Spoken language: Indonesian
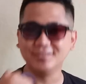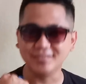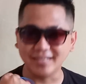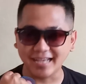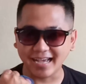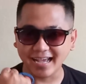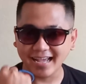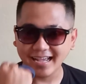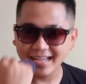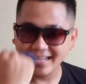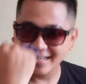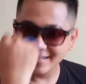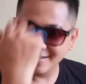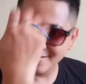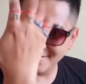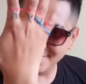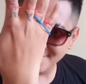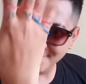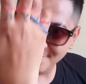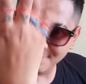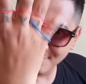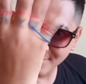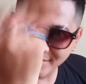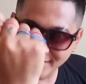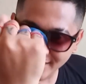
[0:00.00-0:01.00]
ya
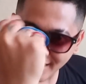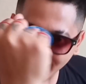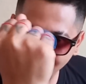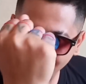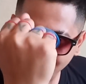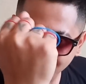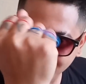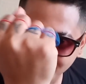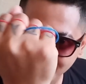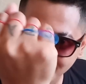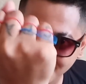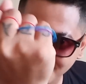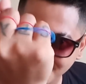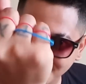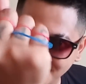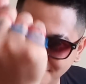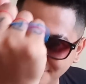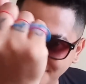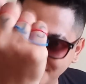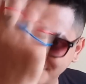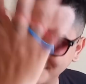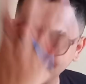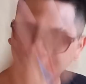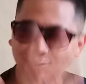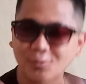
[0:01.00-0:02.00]
pindah
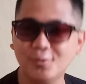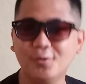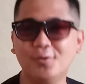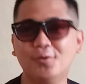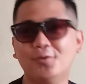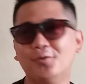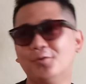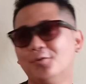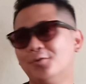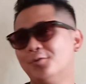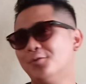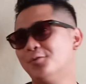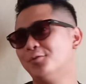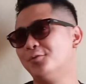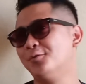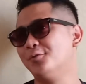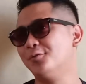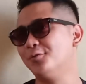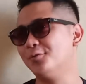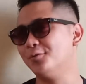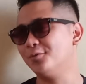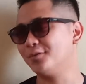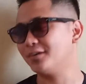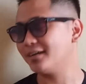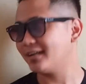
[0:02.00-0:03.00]

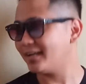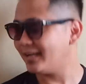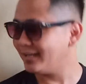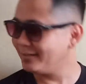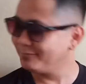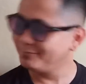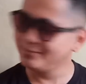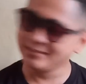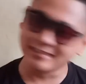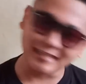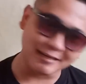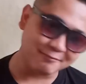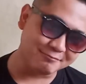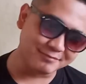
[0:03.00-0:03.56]
tuh keren bisa